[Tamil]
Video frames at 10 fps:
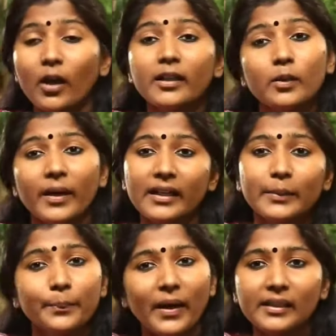பாடிக்குமான
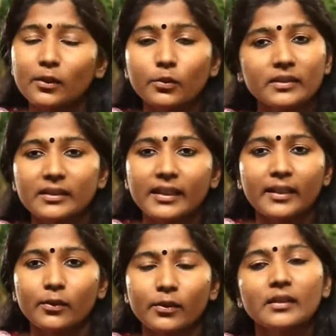இம்பேக்டை கொடுத்துக்கிட்டே
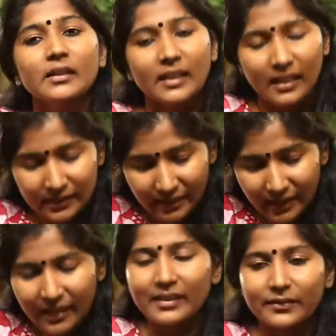இருக்கும்
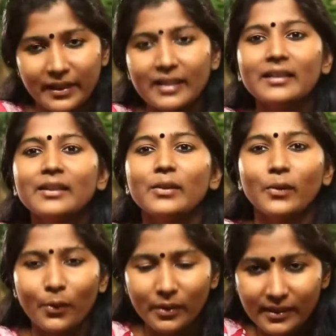அதனாலவே
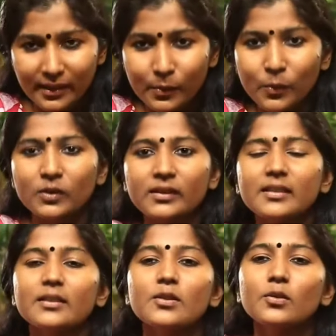கோல்டு இருக்கும்போது
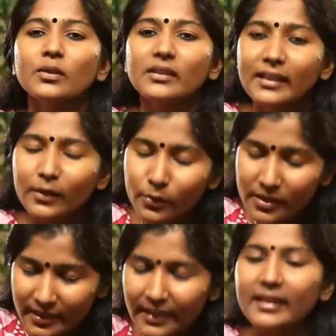சுடு தண்ணி
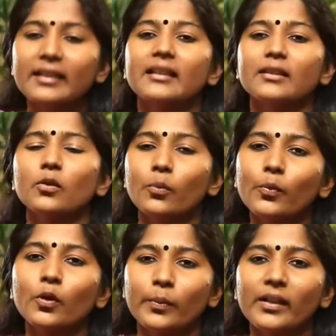குடிச்சிட்டே இருக்கிறது
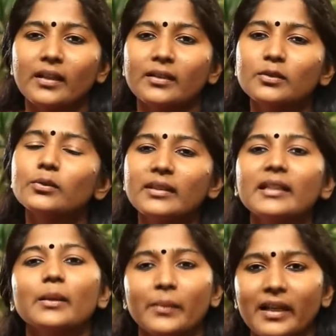ரொம்ப ரொம்ப நல்லது சுடு
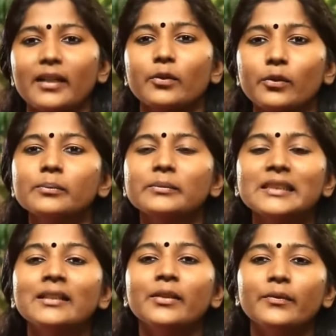தண்ணி நம்ம நினைக்கிறோம்
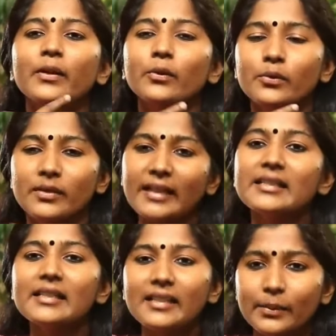வெறும்
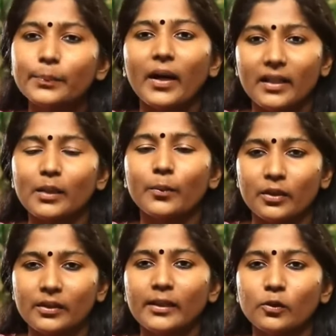டைஜஷன் பார்க்கில்
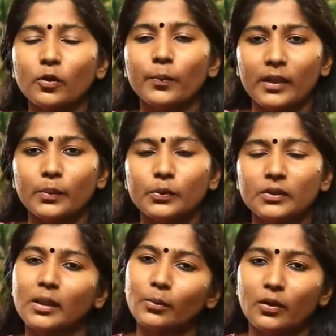மட்டும்தான் ஏதோ ஒன்று பண்ண
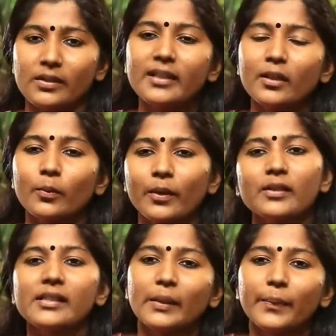போகுது நம்மளோட ஜீரணம்
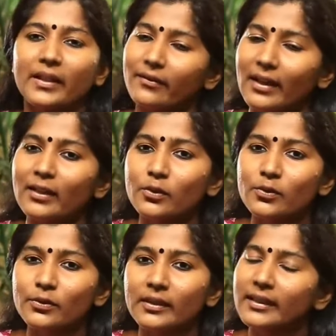மட்டும் சரி பண்ணுற வேலை
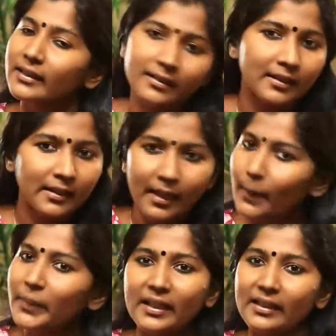இருக்கும் சுடு தண்ணிக்குன்னு
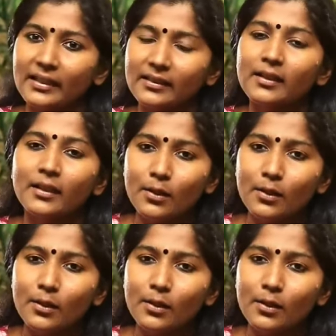அப்படி கிடையாது